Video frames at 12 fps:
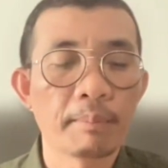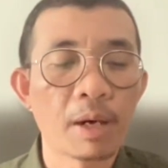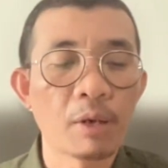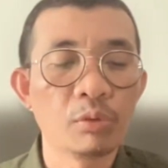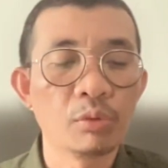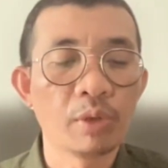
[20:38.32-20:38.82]

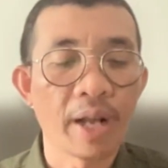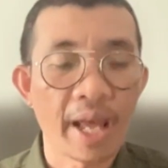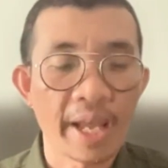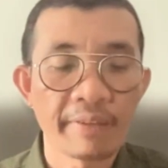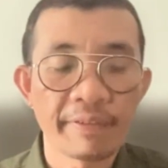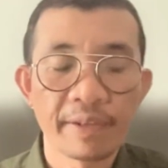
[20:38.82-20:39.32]
mau
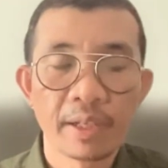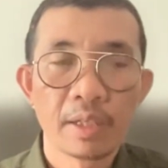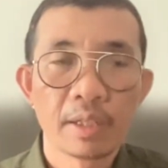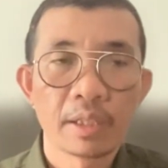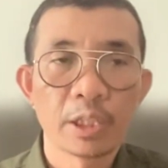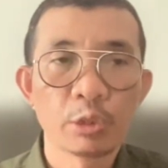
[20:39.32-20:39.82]
live
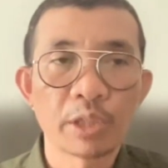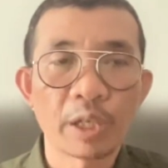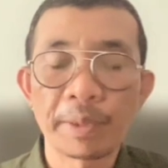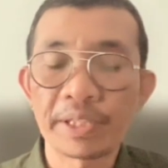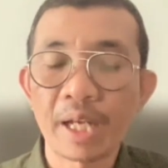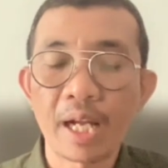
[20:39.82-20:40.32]
itu
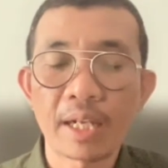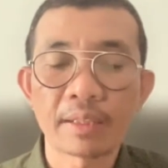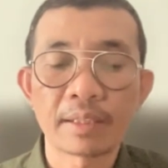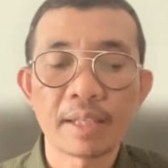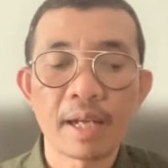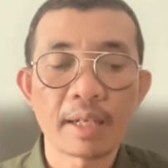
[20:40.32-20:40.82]
trafficnya
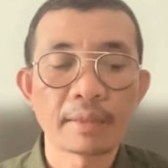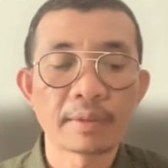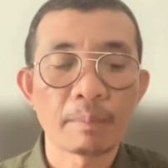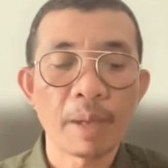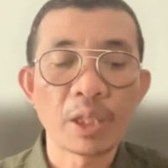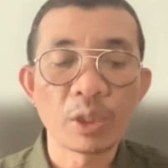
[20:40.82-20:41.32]
akan akan
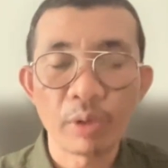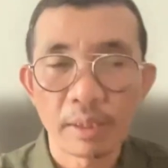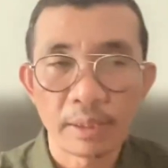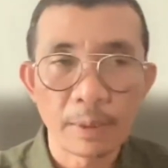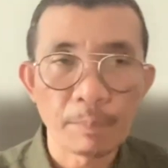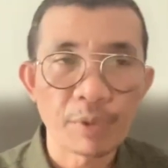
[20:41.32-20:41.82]
terbantu nanti.